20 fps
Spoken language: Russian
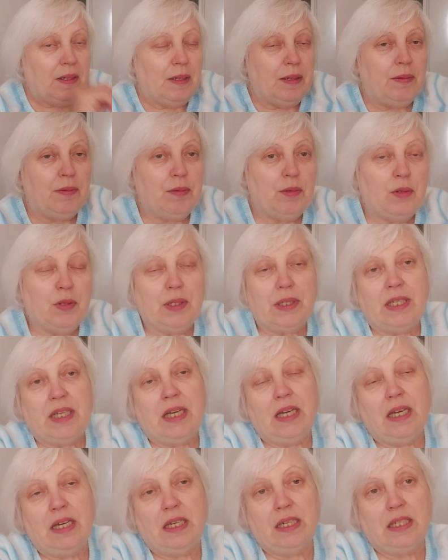Вот,
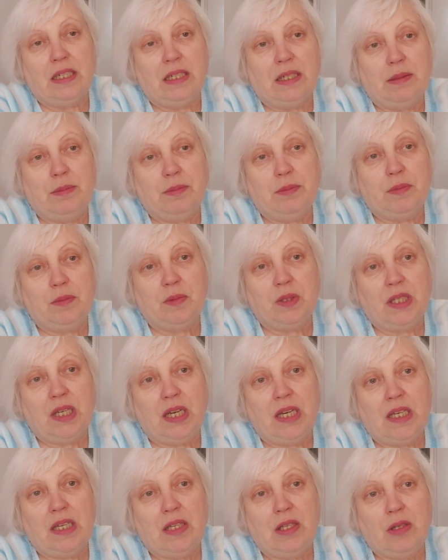эм,
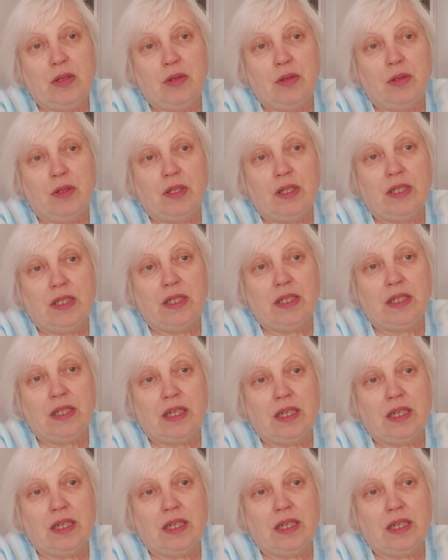я ее